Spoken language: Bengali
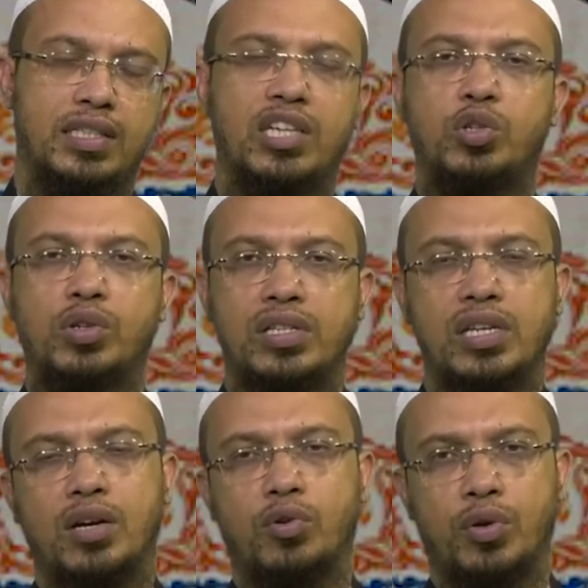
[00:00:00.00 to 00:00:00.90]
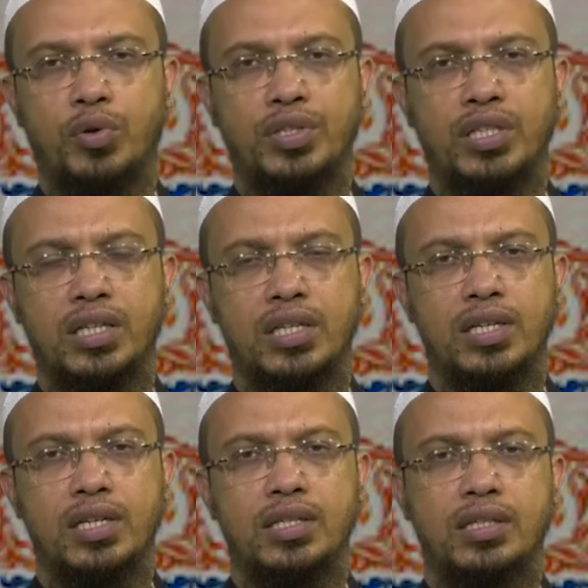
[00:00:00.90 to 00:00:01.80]
যার সঙ্গে জেনা করা হয়েছে
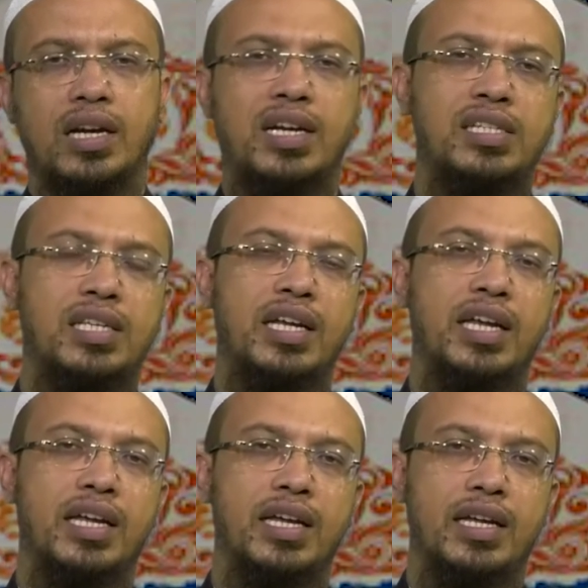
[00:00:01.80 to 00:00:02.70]
তার কাছ থেকে